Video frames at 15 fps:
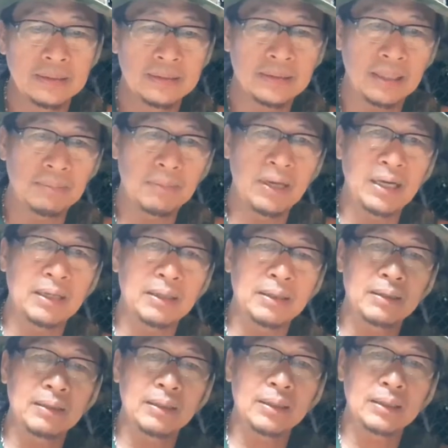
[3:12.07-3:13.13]
sa mga
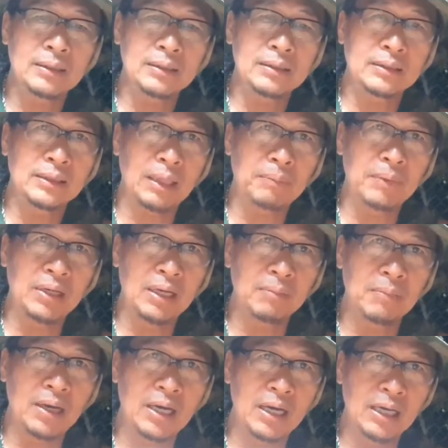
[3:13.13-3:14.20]
tabi ng
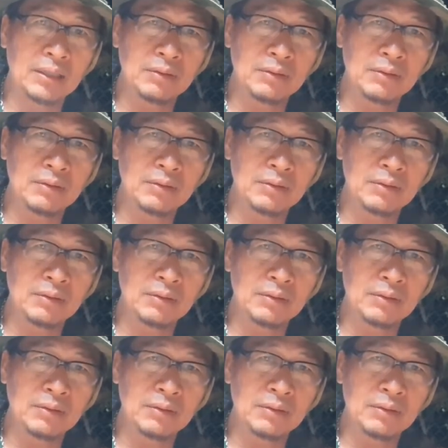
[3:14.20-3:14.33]
mga